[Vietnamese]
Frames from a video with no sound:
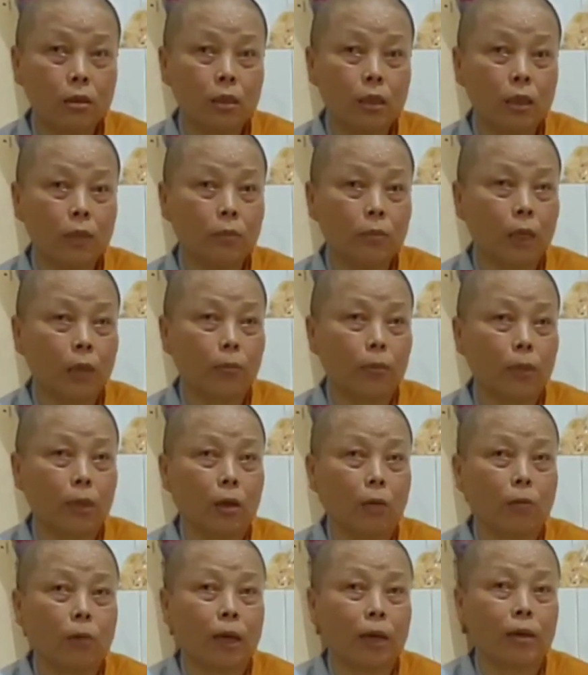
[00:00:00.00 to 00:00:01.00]
Riêng biệt
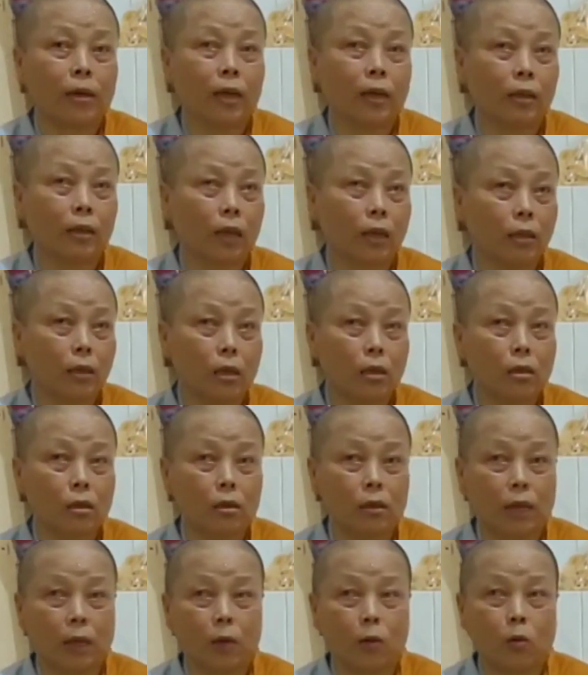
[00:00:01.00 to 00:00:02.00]
mình không phải khẳng định
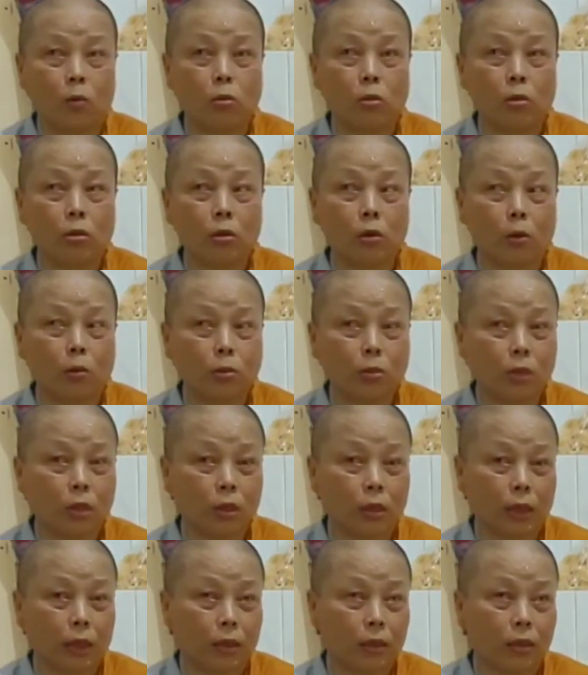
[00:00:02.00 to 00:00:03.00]
người nào cũng
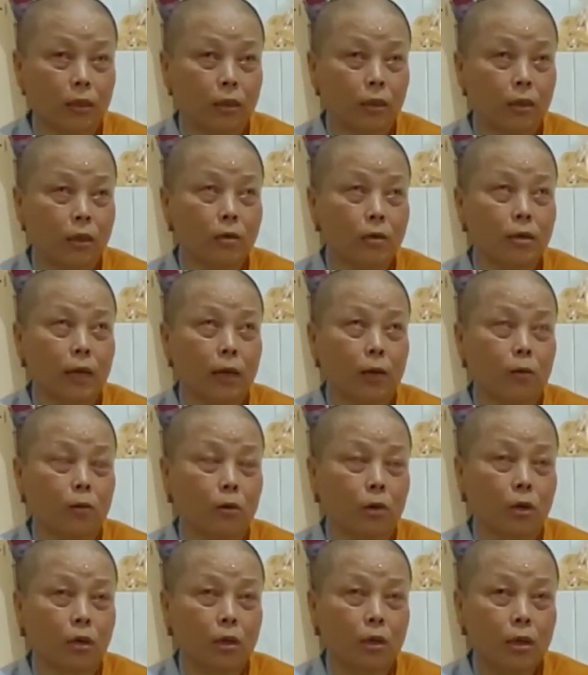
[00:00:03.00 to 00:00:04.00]
là người
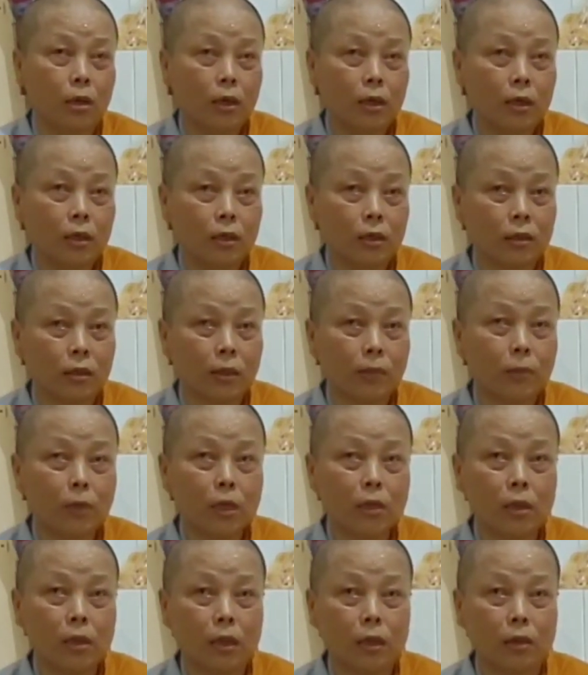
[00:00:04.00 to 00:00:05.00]
nào tâm
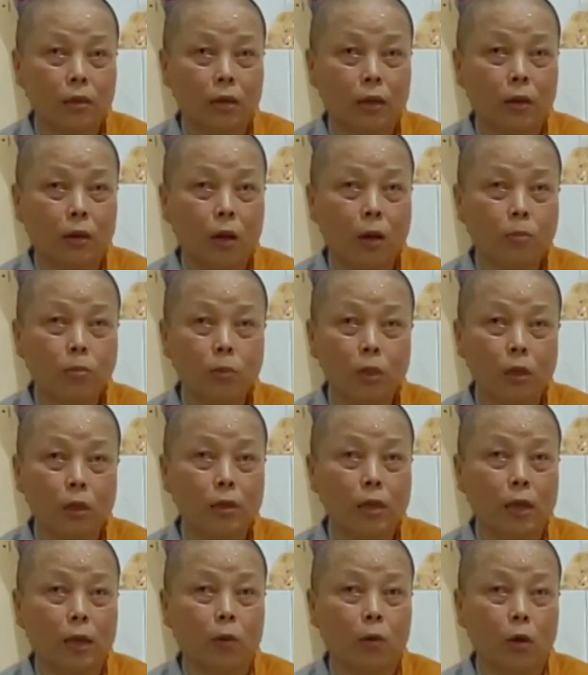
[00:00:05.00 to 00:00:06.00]
linh là người nào không,
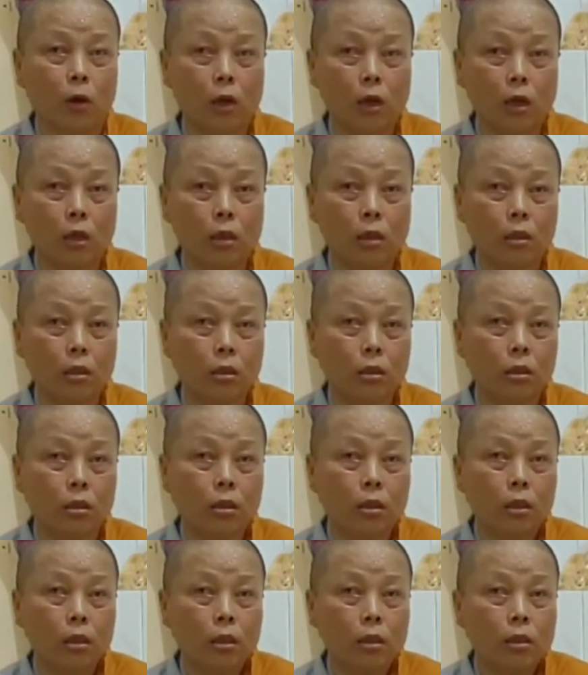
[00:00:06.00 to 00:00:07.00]
người nào cũng có hết.
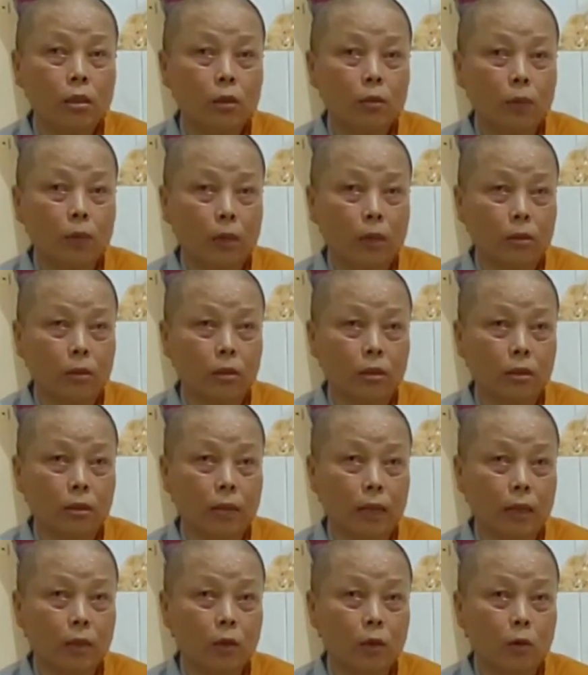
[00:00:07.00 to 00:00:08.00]
Nhưng mà
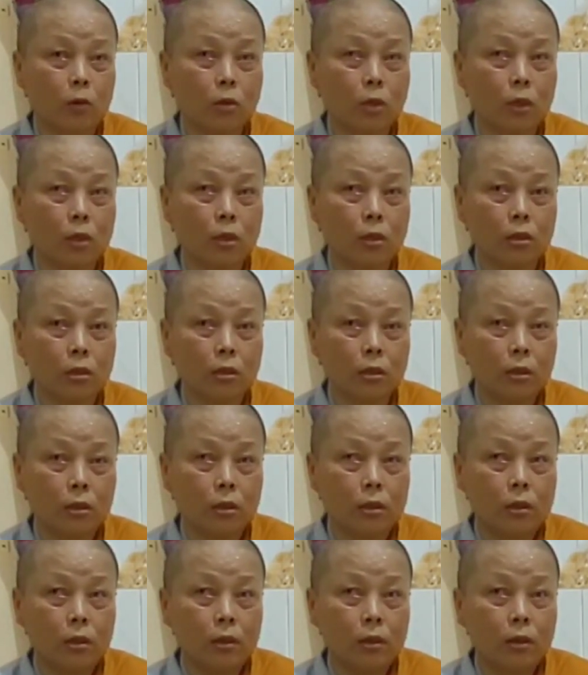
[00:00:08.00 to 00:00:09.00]
đặt cái dụ như
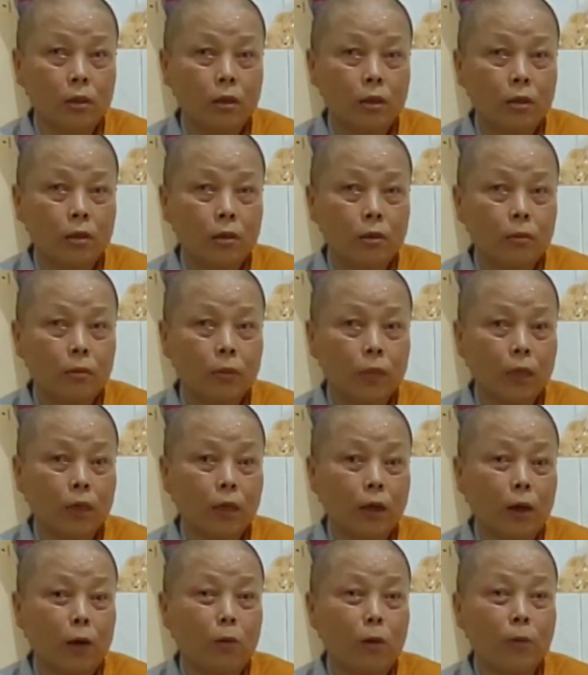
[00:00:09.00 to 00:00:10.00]

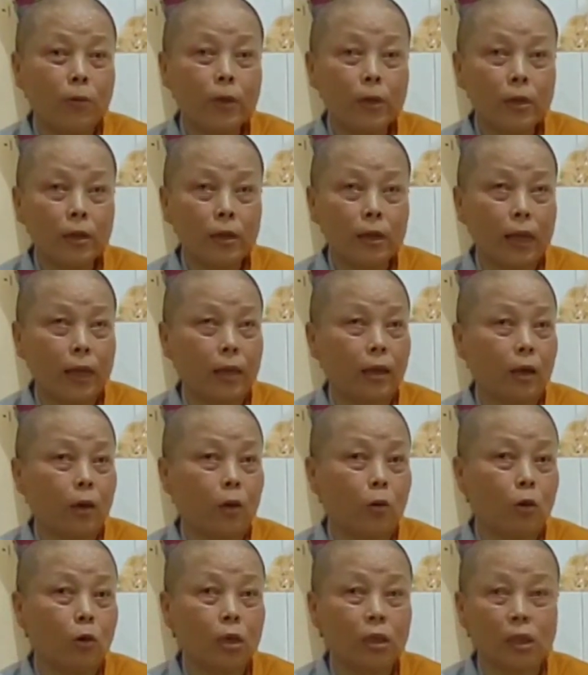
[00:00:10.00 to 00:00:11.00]
mấy cậu Epin ở đây là
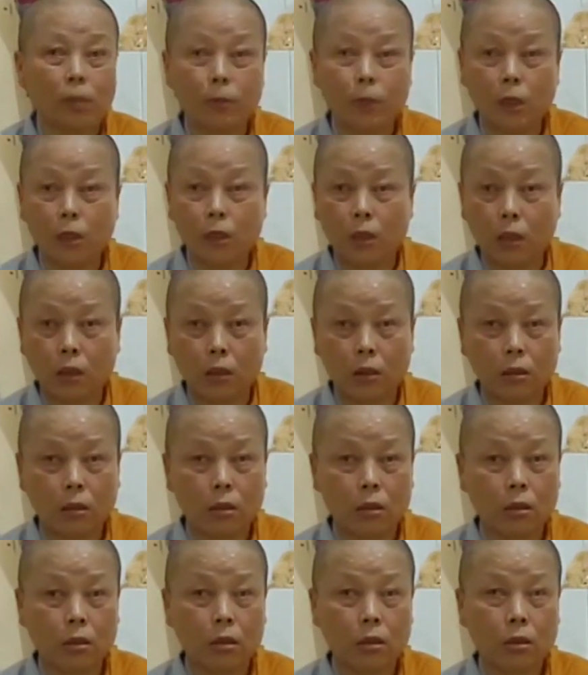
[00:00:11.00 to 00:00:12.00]
cũng có cái tâm linh nữa.
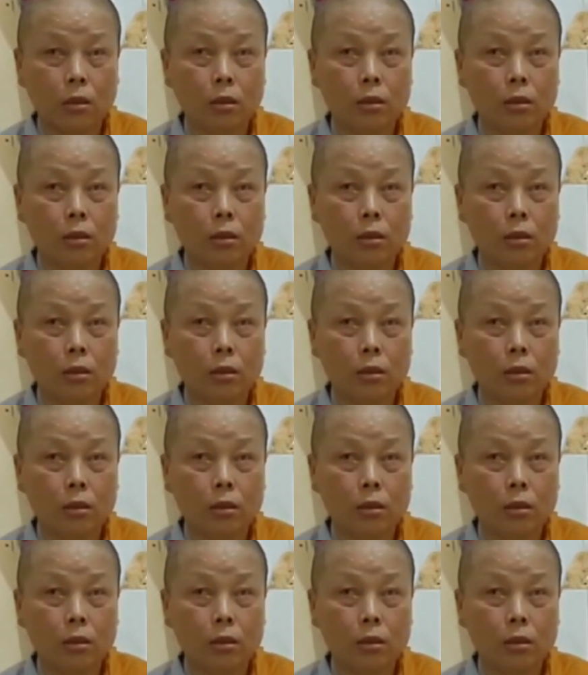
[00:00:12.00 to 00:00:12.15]
Yeah.